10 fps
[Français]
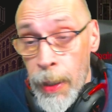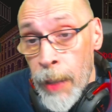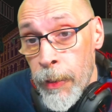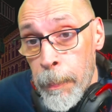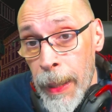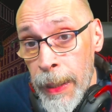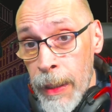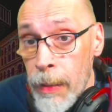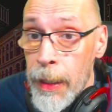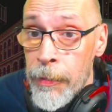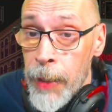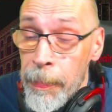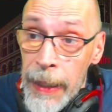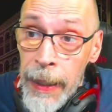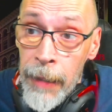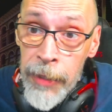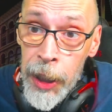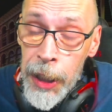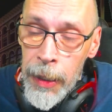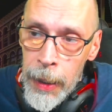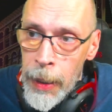avant de parler, euh, des fois, peut-être réfléchis.